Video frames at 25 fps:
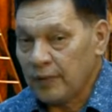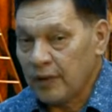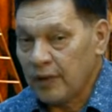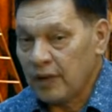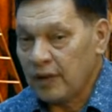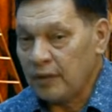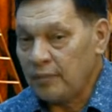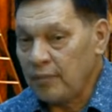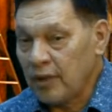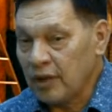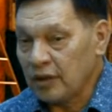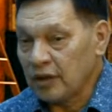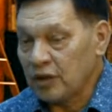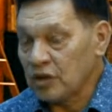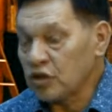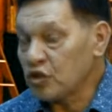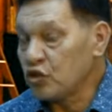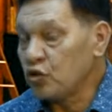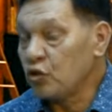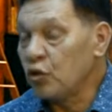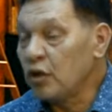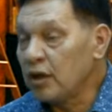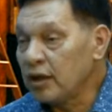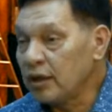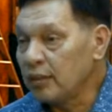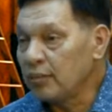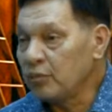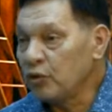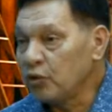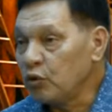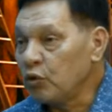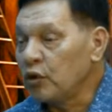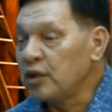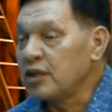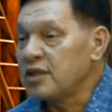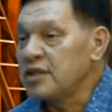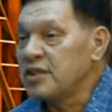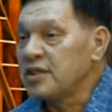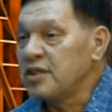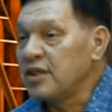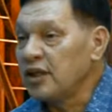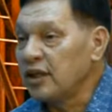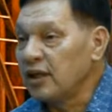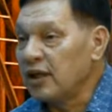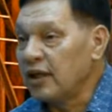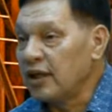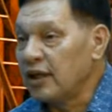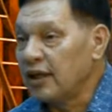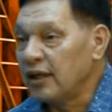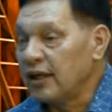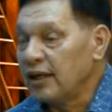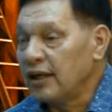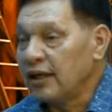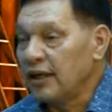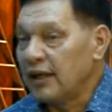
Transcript: ребята столько много сделали